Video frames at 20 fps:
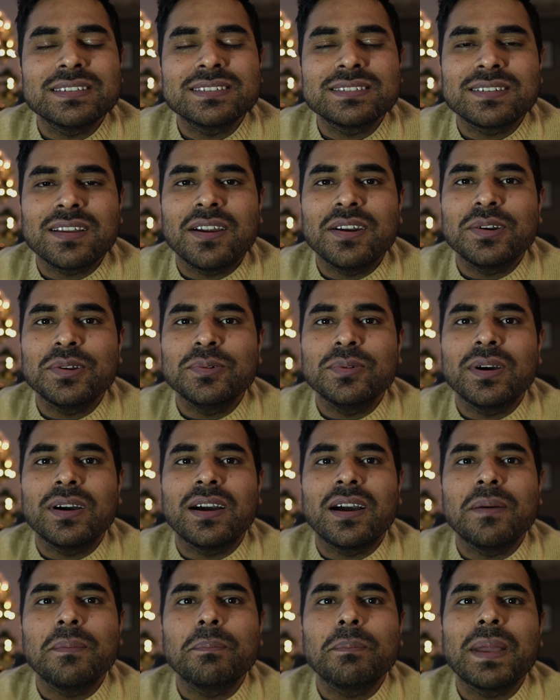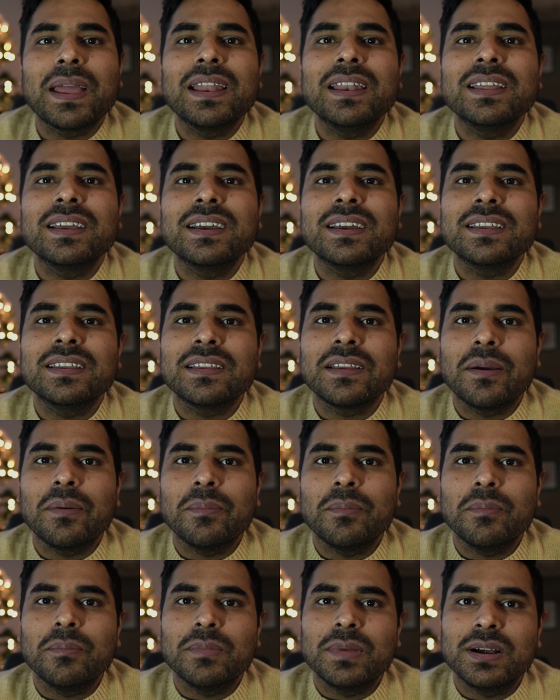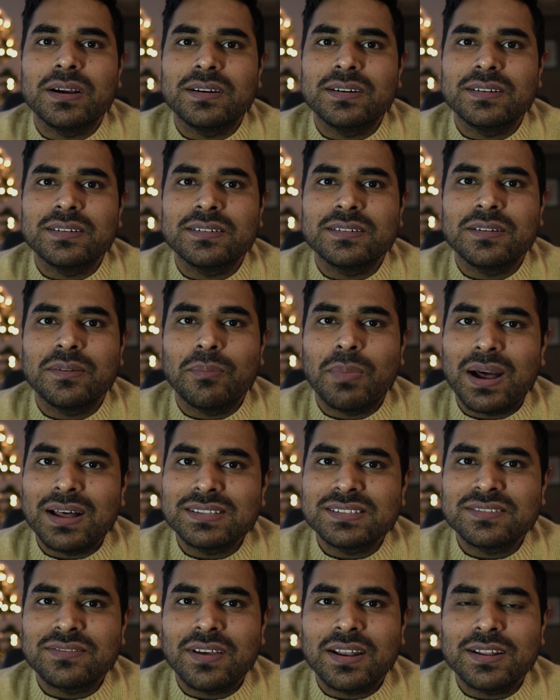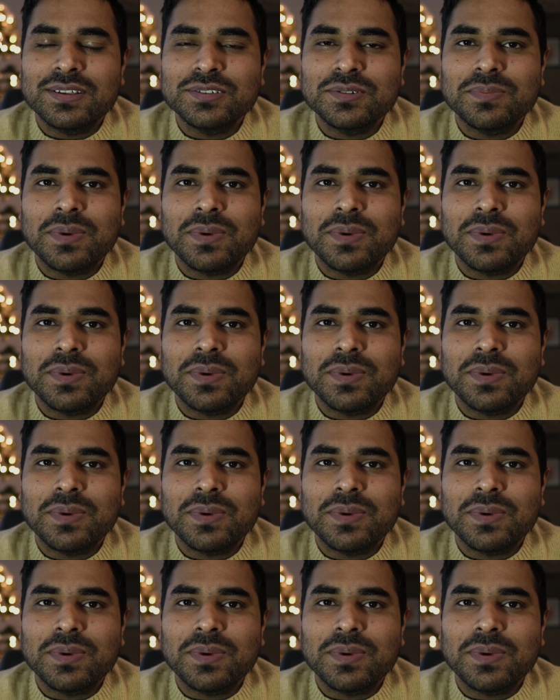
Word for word: स्टार्ट हुआ हम पहले गए बाथ्स वाला जो